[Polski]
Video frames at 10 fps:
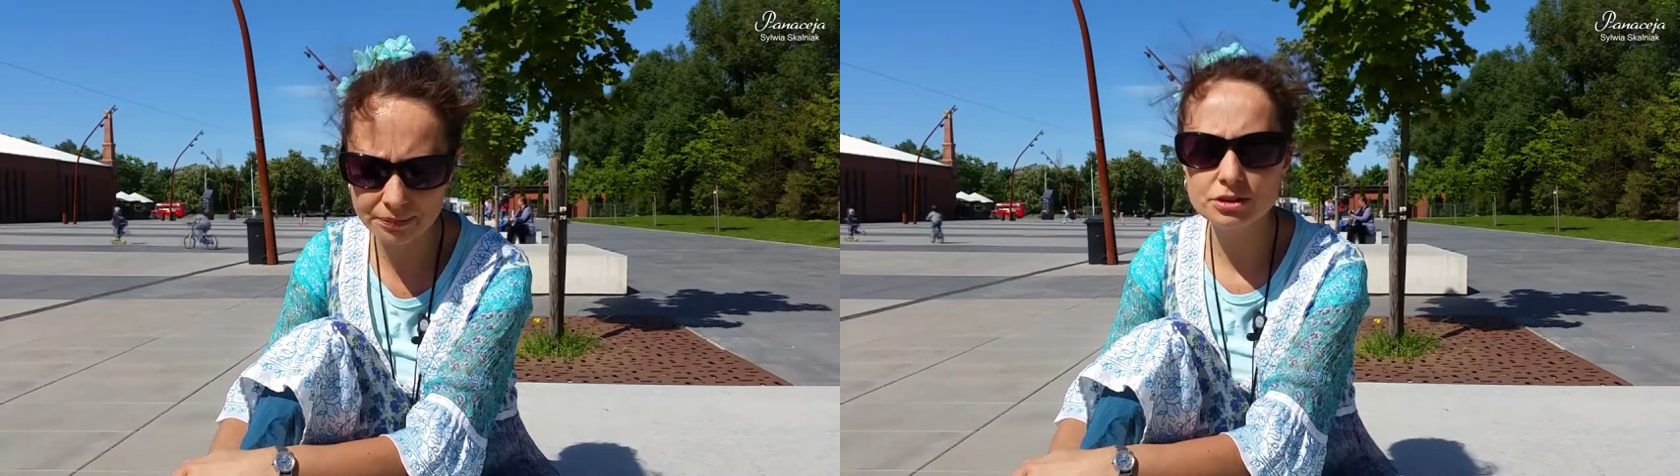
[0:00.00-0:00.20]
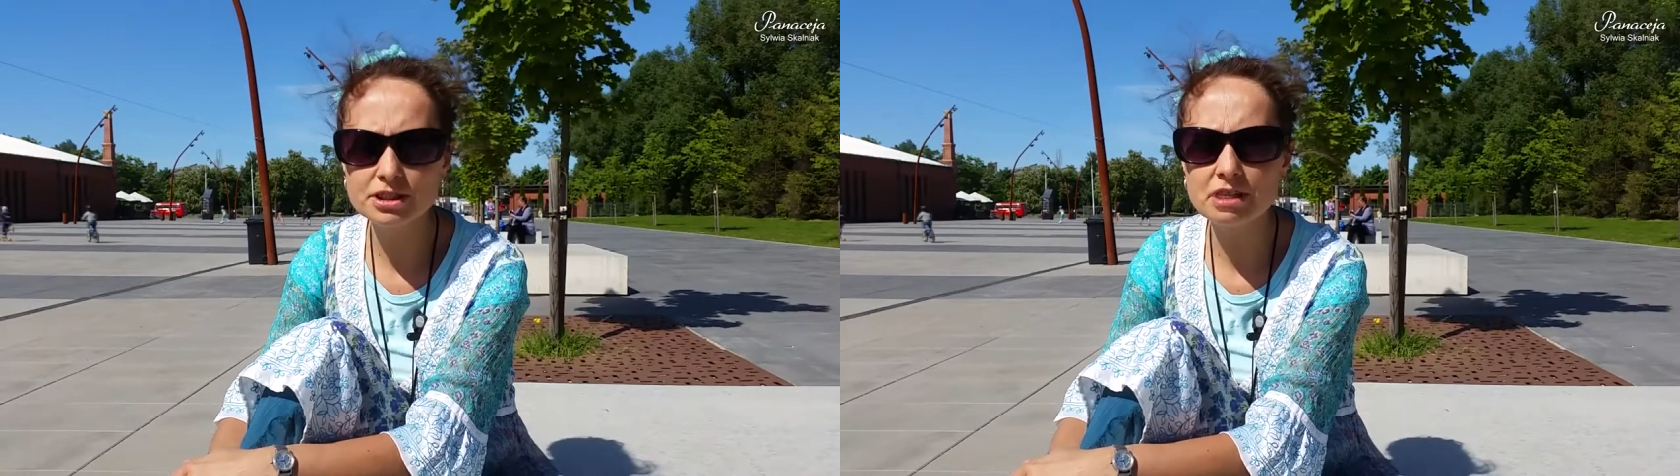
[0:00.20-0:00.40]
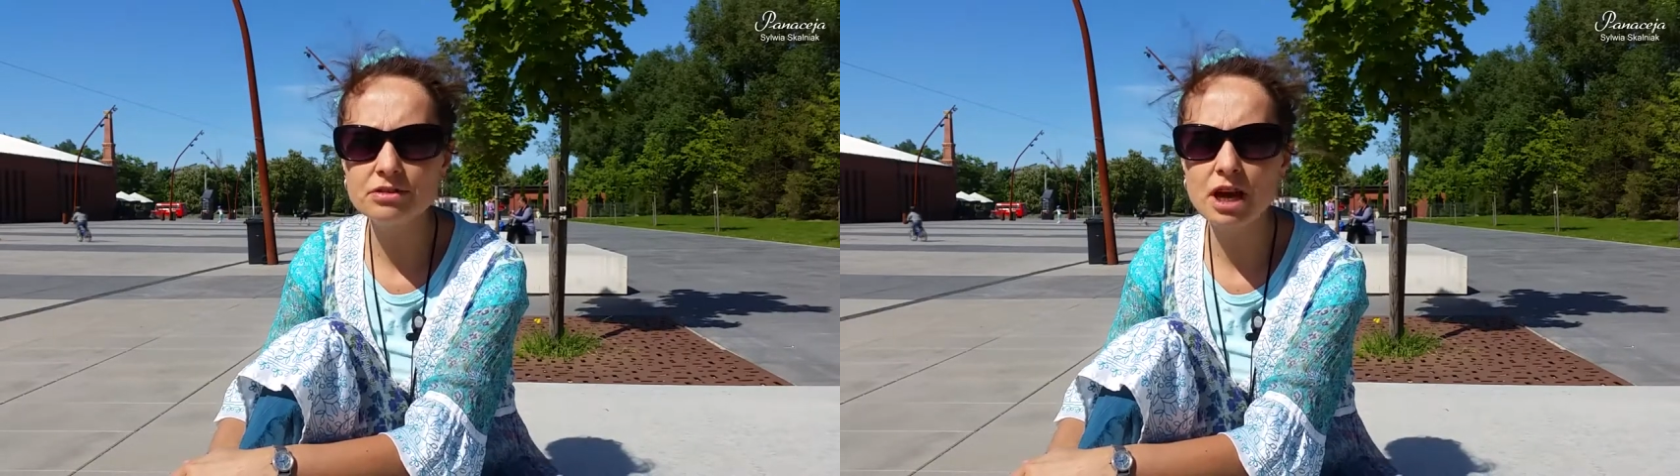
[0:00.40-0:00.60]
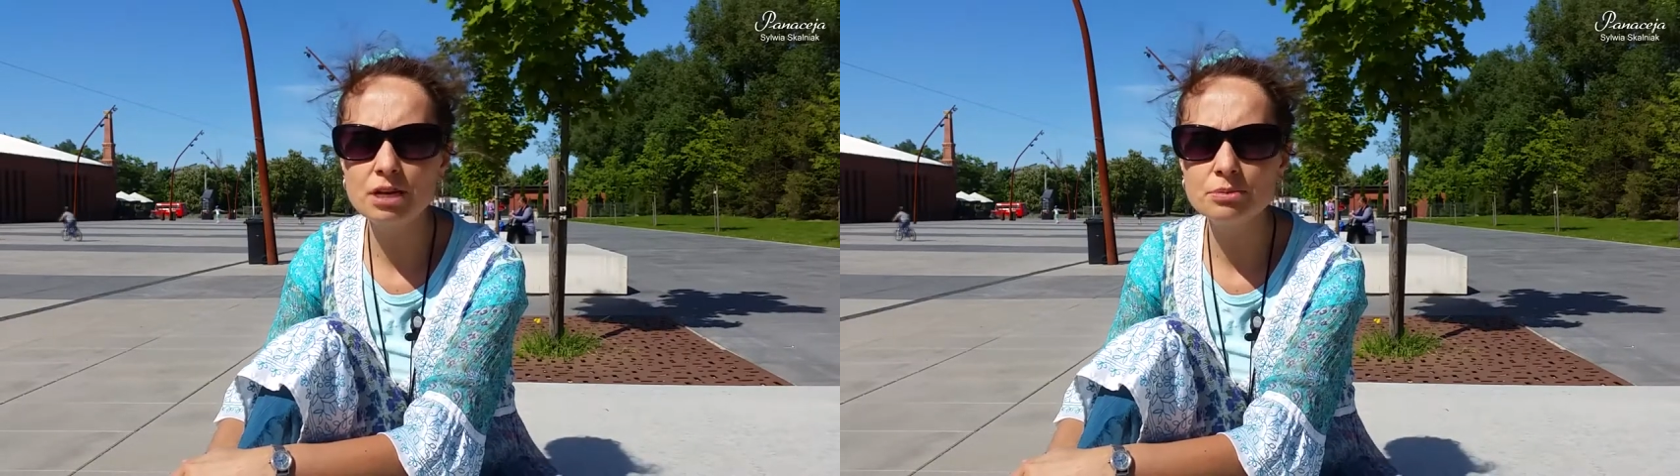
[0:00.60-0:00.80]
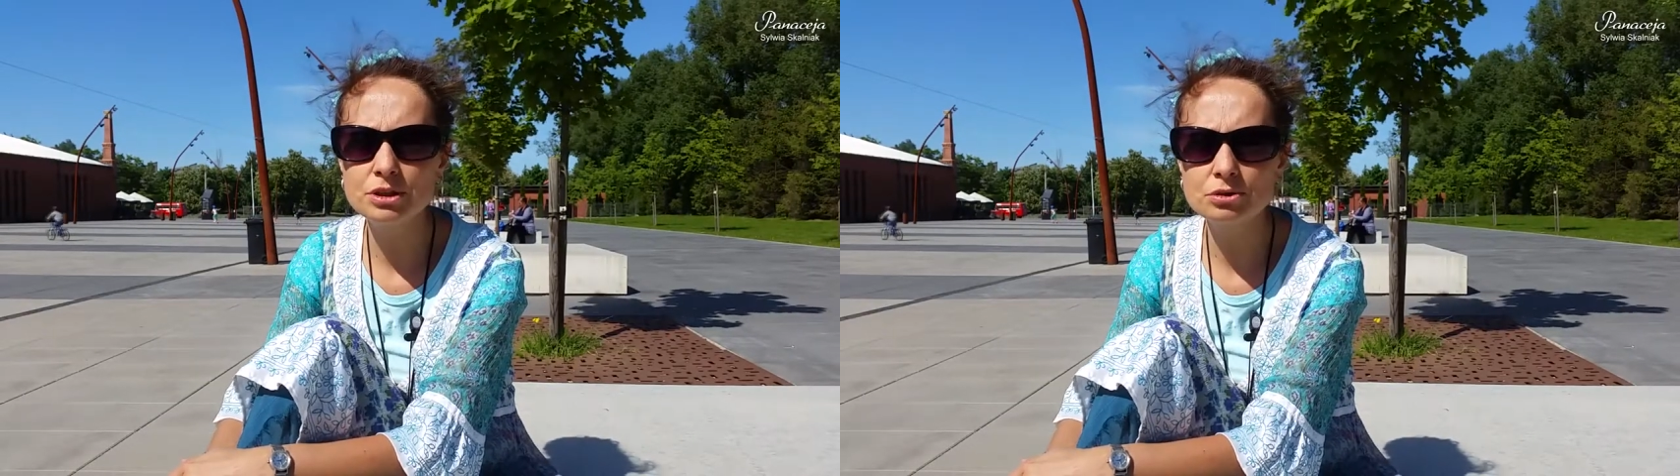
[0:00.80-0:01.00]

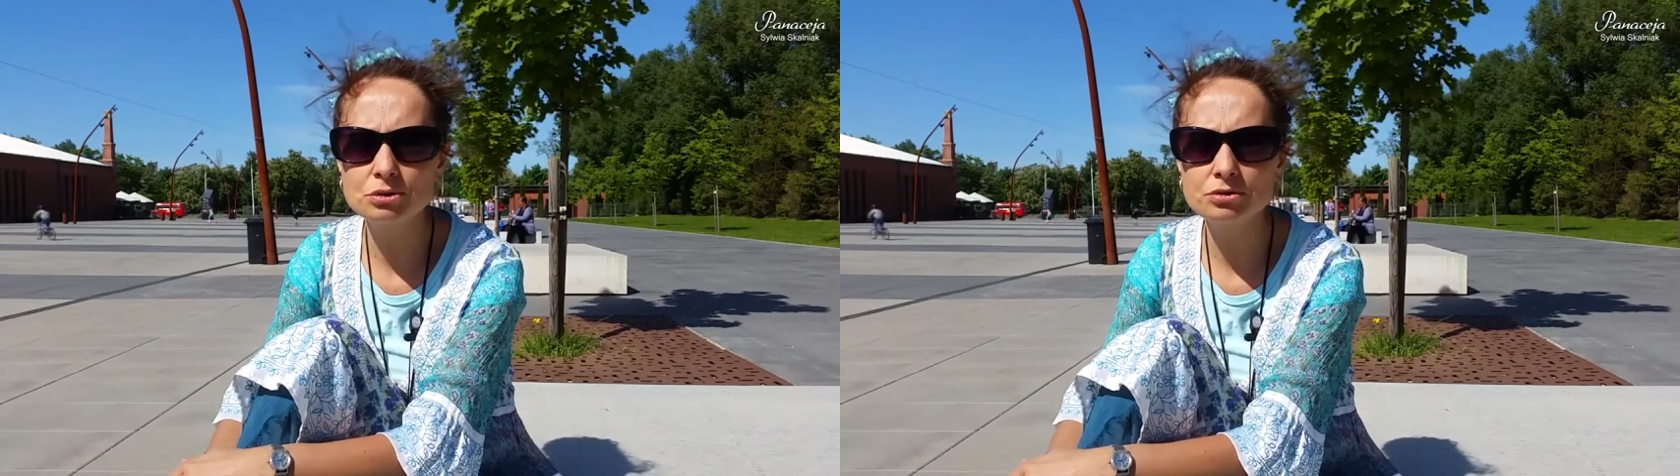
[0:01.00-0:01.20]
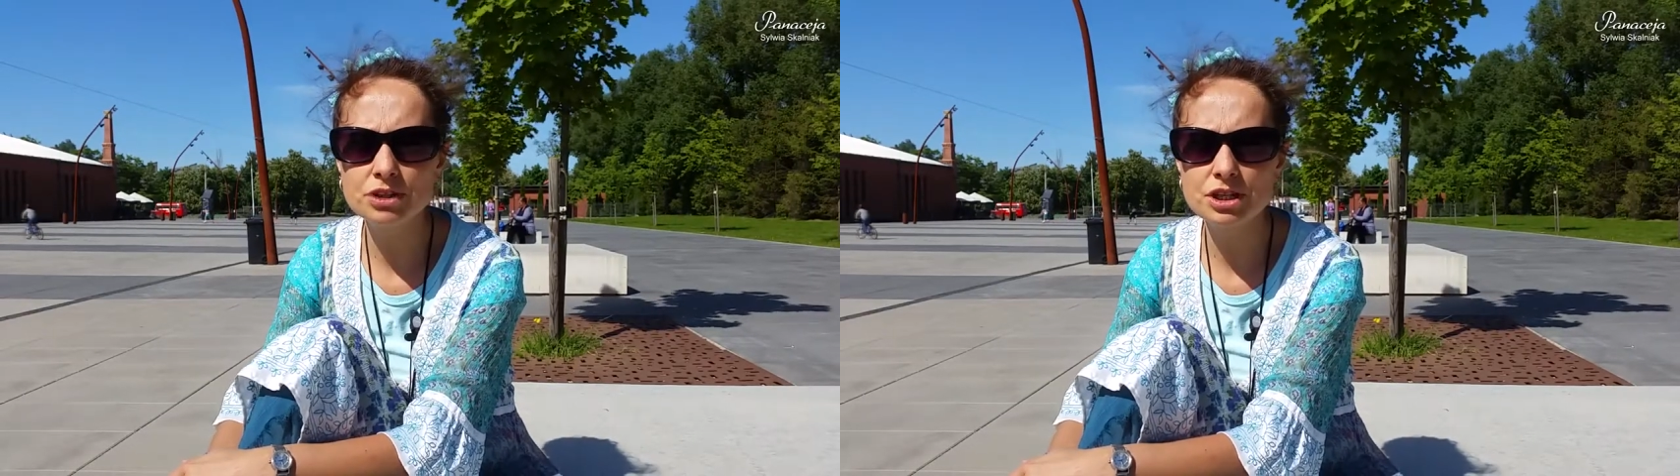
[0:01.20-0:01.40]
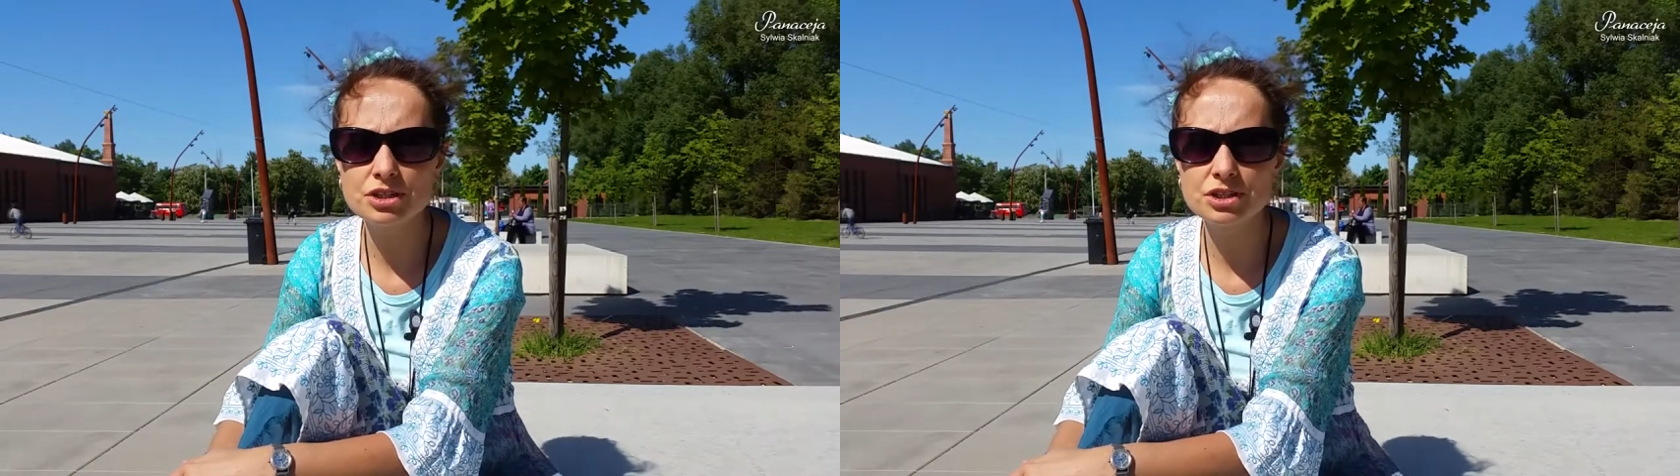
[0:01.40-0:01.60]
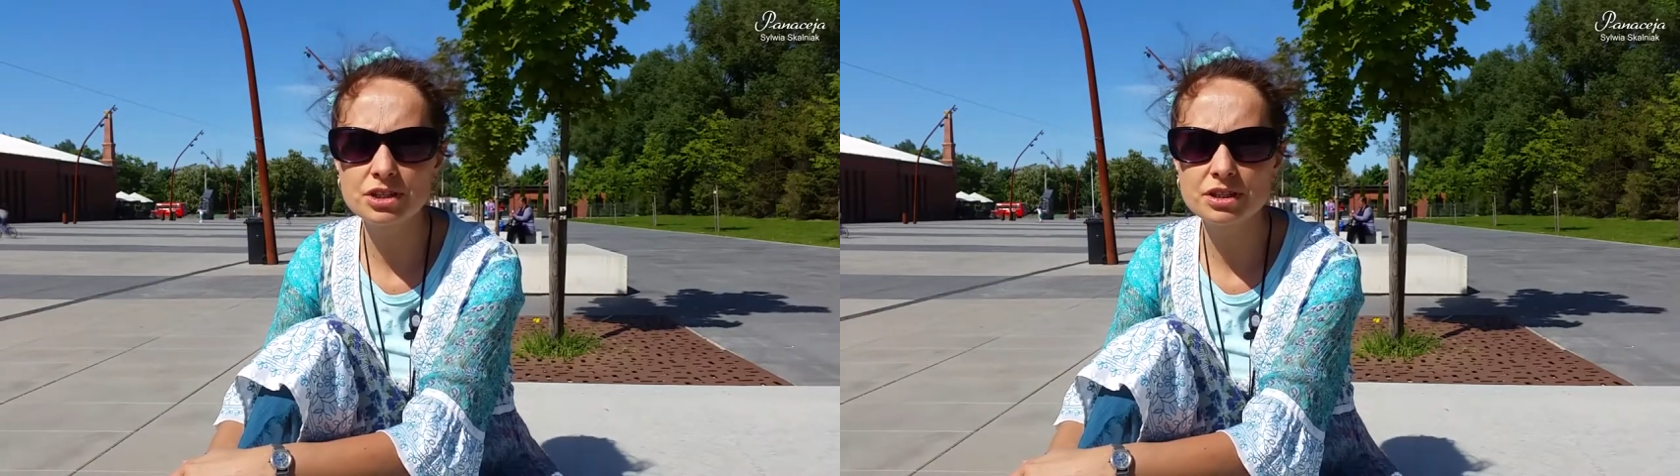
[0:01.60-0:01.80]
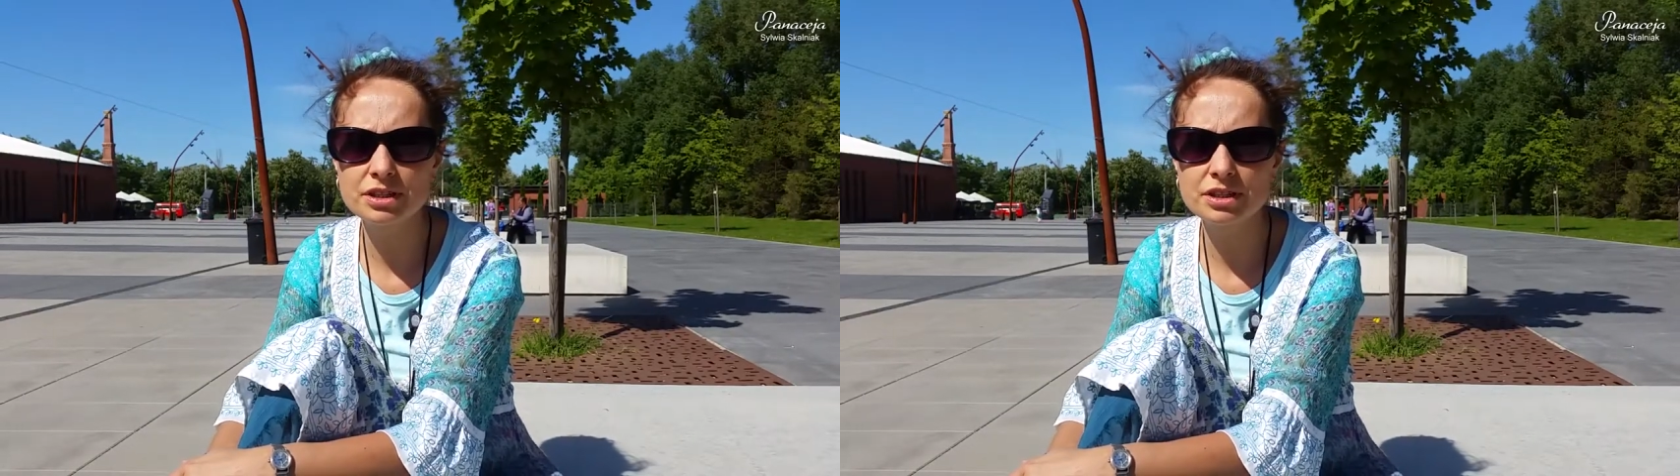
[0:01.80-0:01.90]
Odstawiajmy również